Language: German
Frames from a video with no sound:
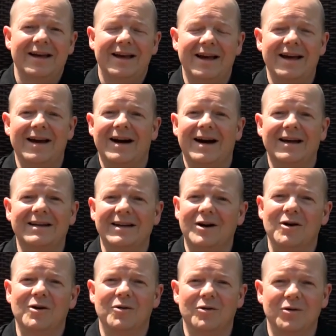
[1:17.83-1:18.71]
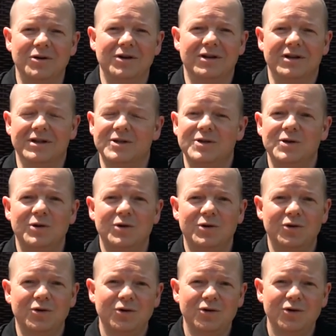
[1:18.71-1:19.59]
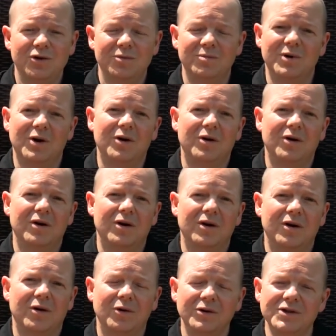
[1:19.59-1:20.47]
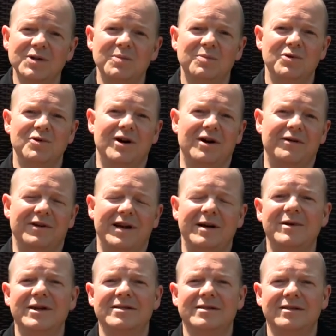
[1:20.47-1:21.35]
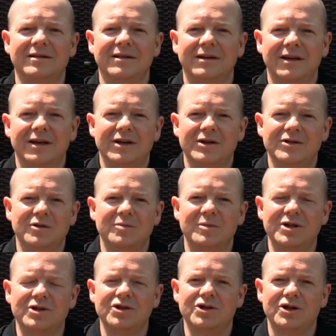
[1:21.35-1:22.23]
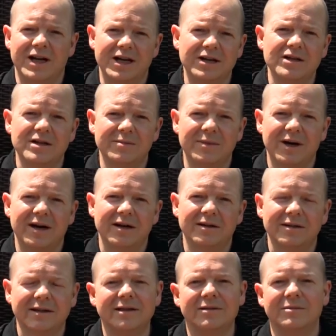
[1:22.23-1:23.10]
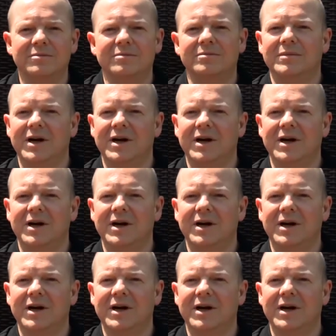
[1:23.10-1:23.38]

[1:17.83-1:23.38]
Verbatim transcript: Er hat auch unter Synonym unser Buch auf Amazon so ein bisschen schlecht gemacht. Ne?